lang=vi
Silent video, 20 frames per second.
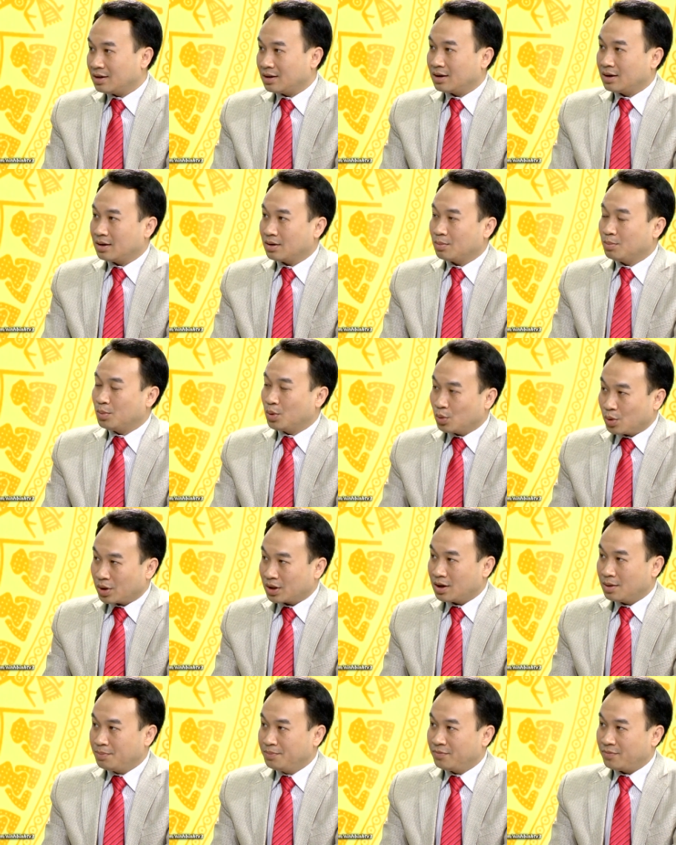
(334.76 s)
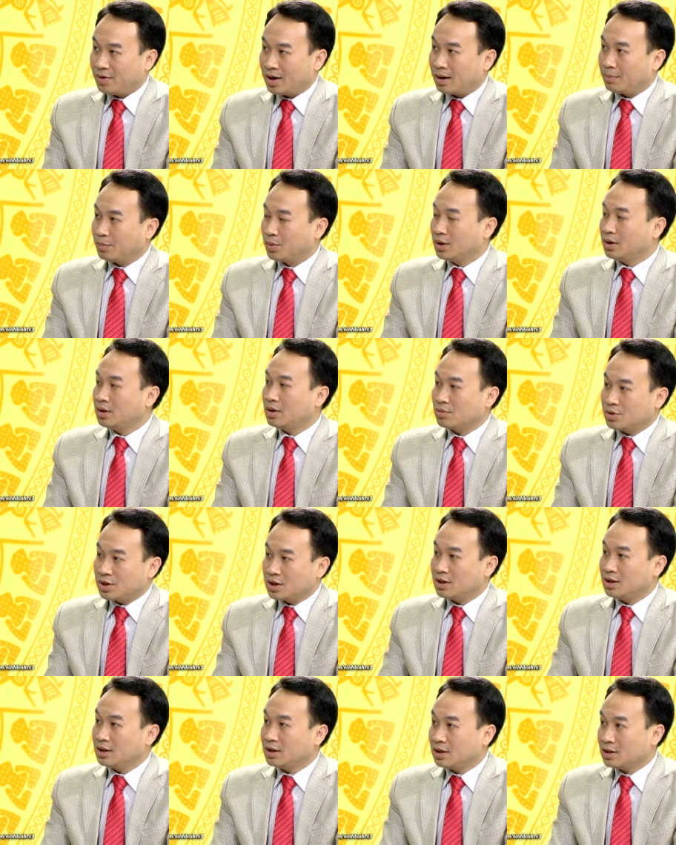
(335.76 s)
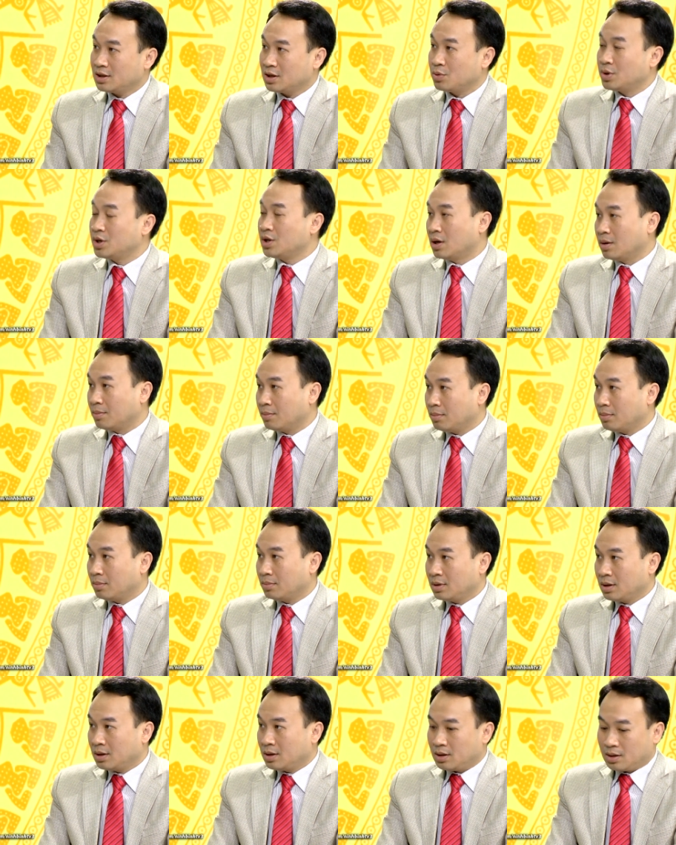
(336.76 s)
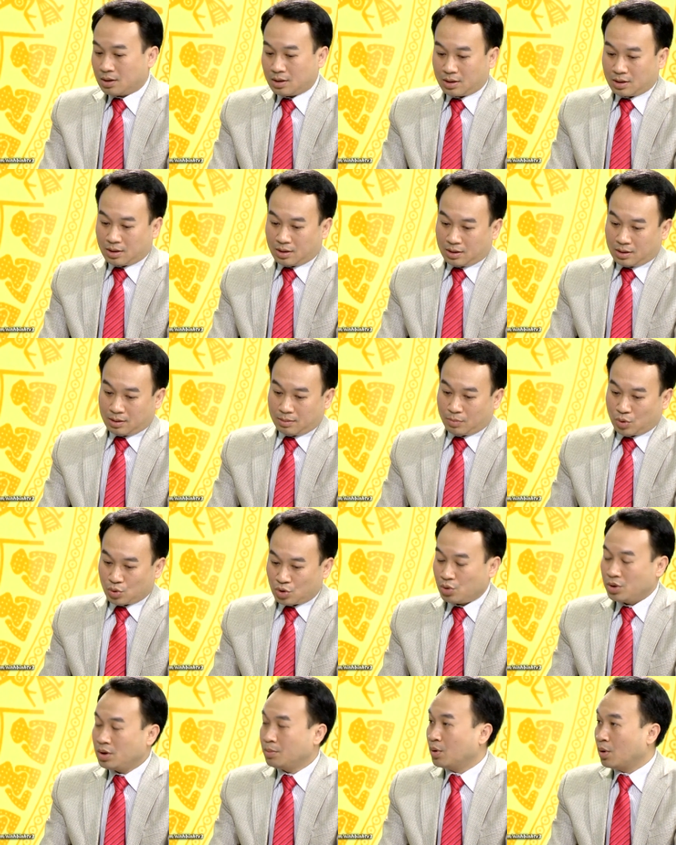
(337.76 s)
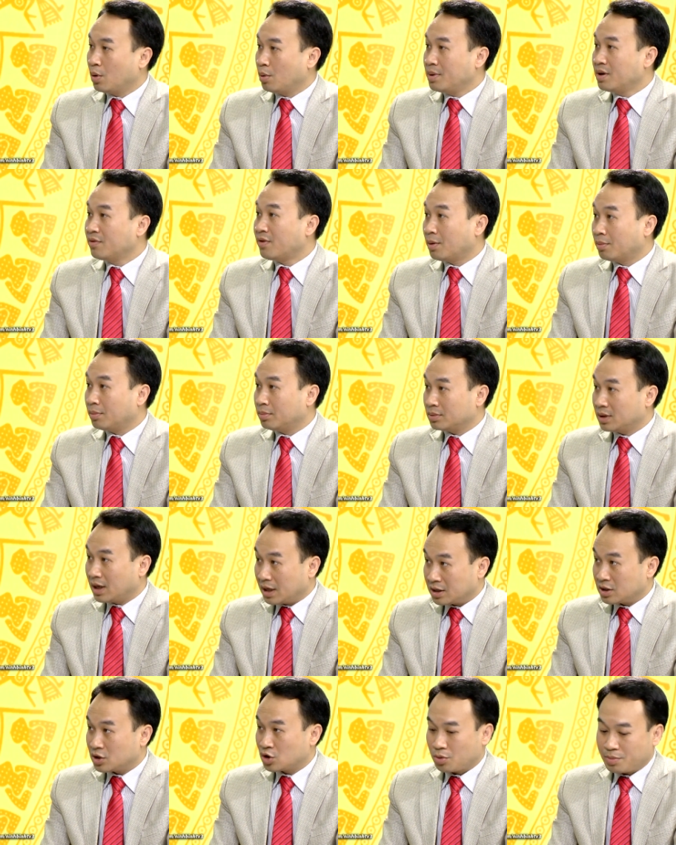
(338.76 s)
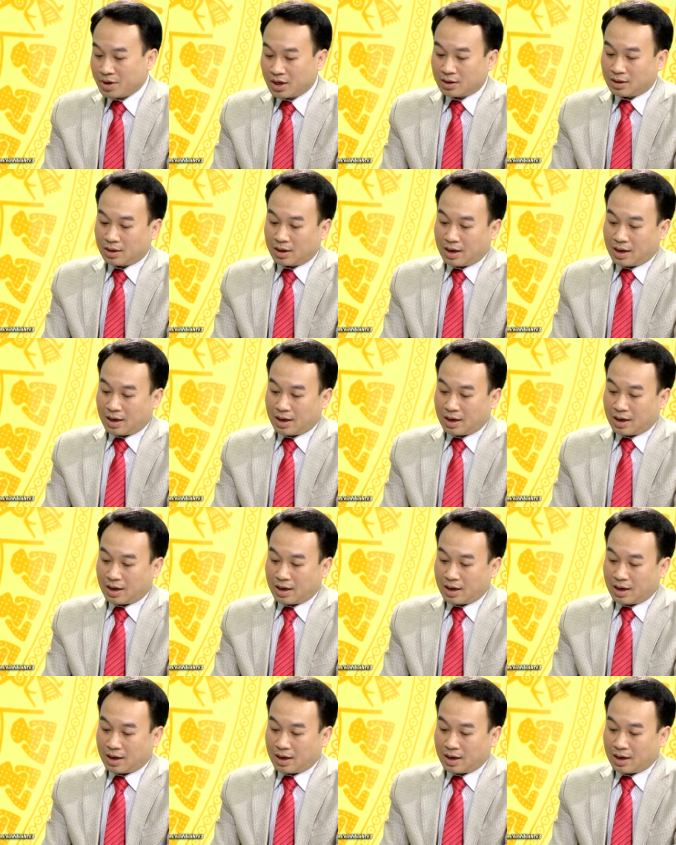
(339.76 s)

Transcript: à, muốn quan tâm và muốn đồng chí chỉ huy trưởng Bộ Chỉ huy Bộ đội Biên phòng tỉnh cho biết